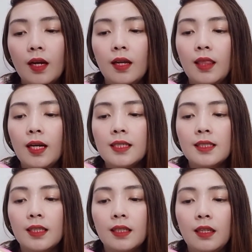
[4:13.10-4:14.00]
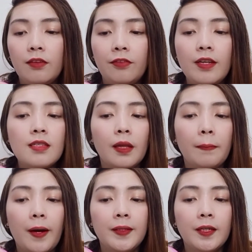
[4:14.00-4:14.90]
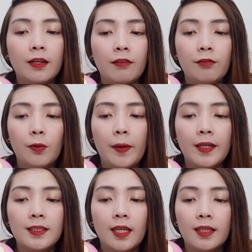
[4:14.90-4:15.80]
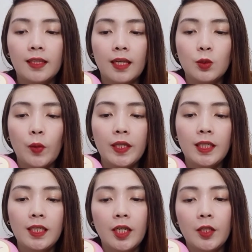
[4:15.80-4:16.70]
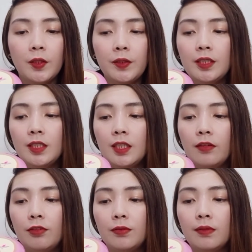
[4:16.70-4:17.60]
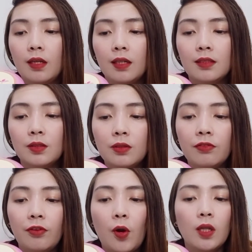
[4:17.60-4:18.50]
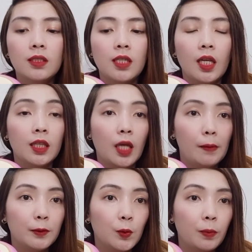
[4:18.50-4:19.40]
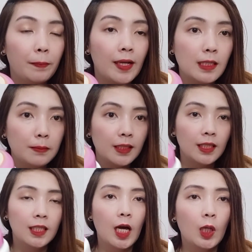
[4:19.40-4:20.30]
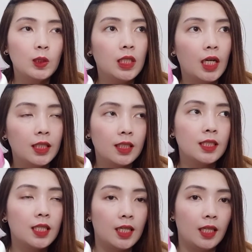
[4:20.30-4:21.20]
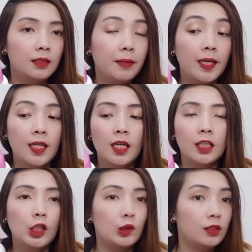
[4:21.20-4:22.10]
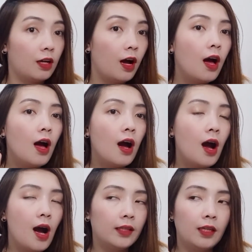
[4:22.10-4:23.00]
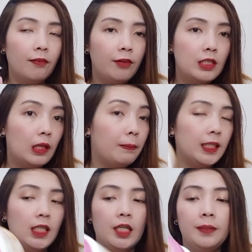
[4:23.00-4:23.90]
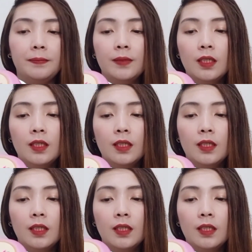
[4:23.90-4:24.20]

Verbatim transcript: Laxant E Face and Body Cream provides intense whitening and nourishing formula suit for all skin types. So, may possibility na halos lahat ng skin is makikiyang dito sa ating face and body cream.